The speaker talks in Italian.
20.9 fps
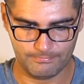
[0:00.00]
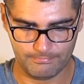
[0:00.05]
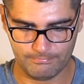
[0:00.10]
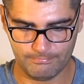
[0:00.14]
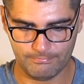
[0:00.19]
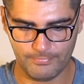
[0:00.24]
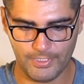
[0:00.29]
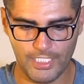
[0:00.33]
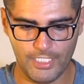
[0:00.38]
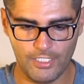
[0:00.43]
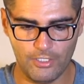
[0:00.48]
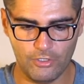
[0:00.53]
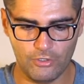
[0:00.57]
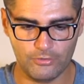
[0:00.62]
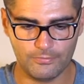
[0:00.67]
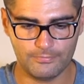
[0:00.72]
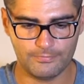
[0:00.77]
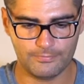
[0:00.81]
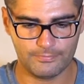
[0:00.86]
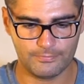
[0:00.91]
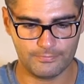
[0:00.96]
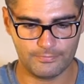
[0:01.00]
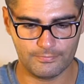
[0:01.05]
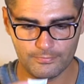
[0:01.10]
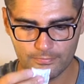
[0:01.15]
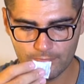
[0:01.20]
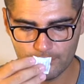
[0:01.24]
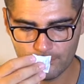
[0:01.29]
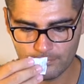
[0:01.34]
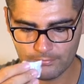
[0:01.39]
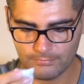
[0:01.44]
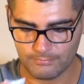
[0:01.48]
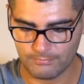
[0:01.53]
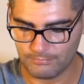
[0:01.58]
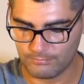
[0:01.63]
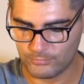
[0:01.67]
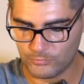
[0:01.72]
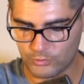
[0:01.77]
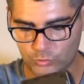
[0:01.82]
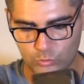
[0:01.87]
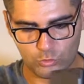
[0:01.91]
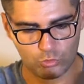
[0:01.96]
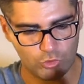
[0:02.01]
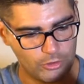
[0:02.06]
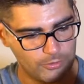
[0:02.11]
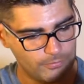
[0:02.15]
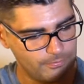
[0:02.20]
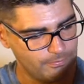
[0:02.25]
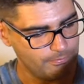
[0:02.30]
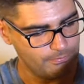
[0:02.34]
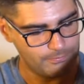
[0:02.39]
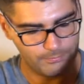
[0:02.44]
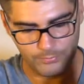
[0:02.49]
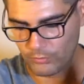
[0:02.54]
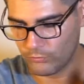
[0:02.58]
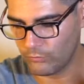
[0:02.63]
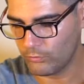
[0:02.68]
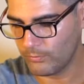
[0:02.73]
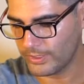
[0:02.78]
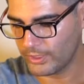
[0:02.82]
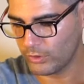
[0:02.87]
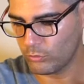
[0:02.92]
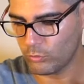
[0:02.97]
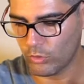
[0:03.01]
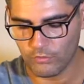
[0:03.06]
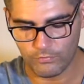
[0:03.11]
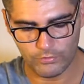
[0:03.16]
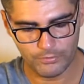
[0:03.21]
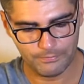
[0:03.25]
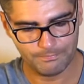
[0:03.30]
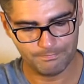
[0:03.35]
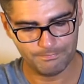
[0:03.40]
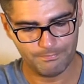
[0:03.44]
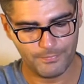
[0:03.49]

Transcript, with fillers: Bello, tutto profuma di nuovo.